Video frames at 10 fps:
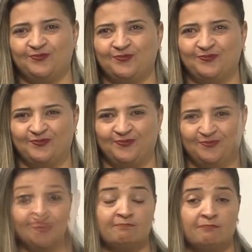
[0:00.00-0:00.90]
que, que nós
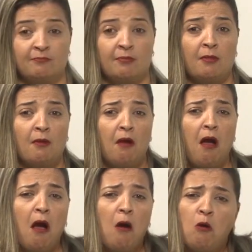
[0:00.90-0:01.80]
vamos estudar
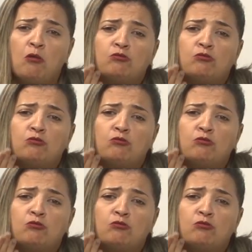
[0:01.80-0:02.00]
hoje?